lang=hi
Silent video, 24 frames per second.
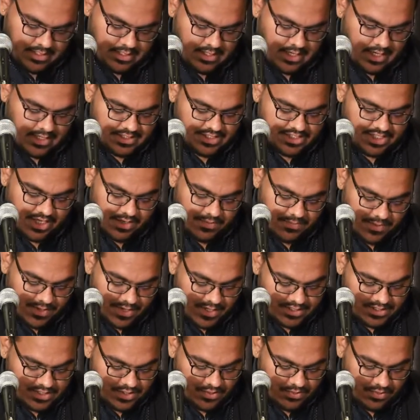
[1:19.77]
लास्ट शेयर
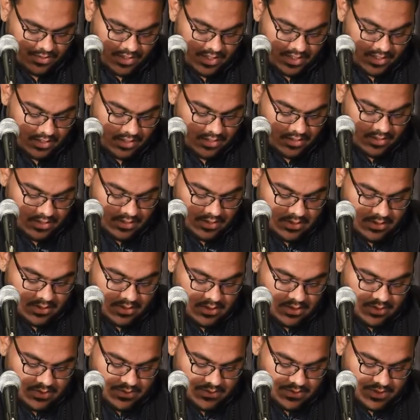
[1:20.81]
पढ़ना चाहूँगा एक
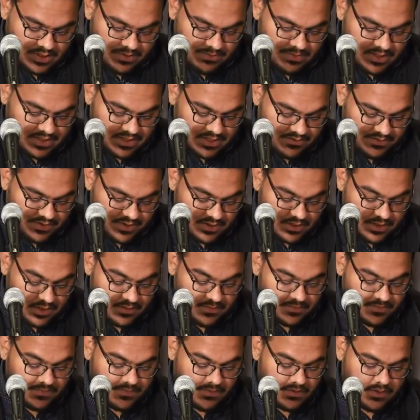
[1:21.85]
उसके बाद कविता
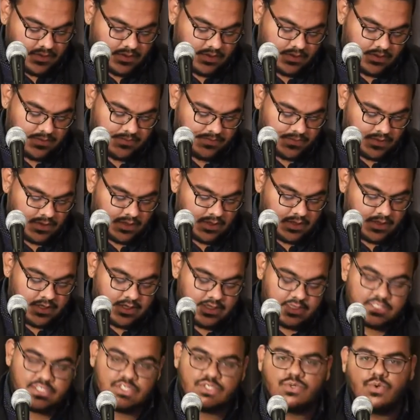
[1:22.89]

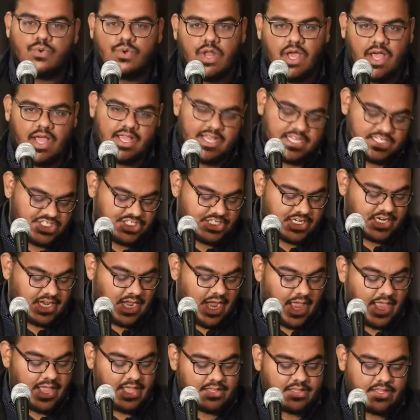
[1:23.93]
सुना है
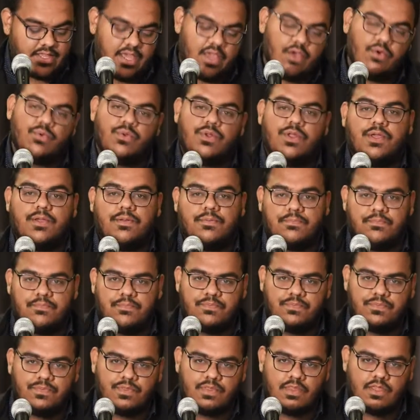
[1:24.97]
शिकायत है उन्हें
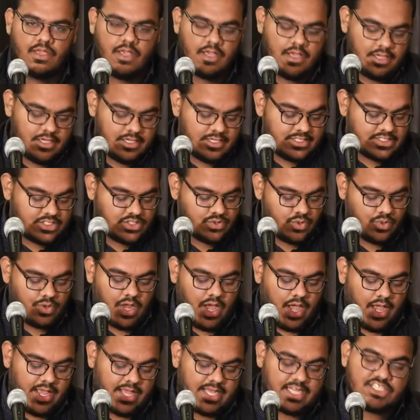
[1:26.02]

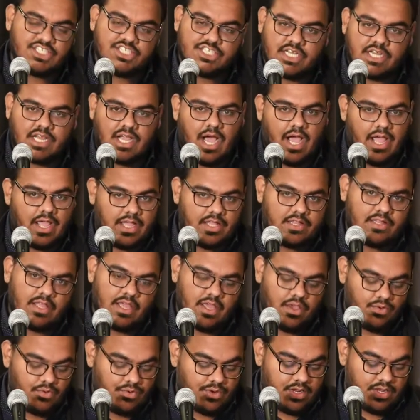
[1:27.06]
सुना है शिकायत
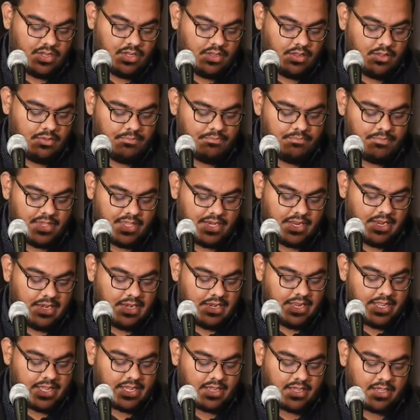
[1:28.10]
है उन्हें मेरे
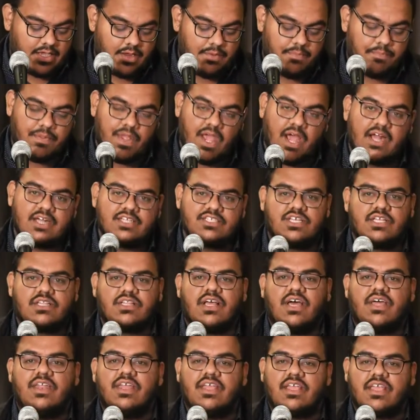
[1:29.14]
लिख कर प्यार
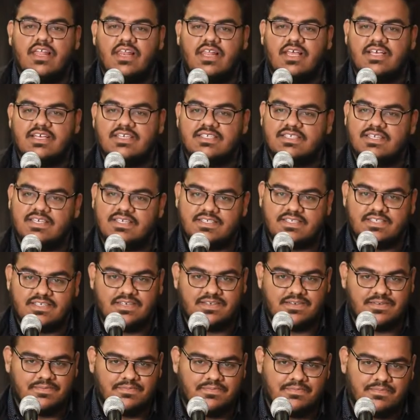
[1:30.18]
जताने के लहजे
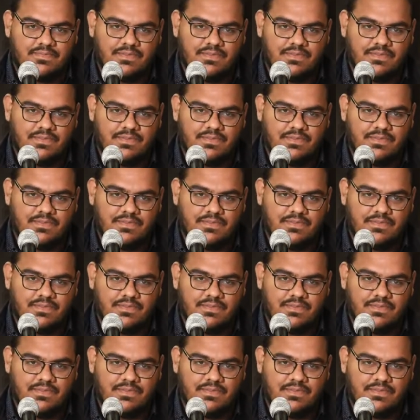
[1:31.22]
से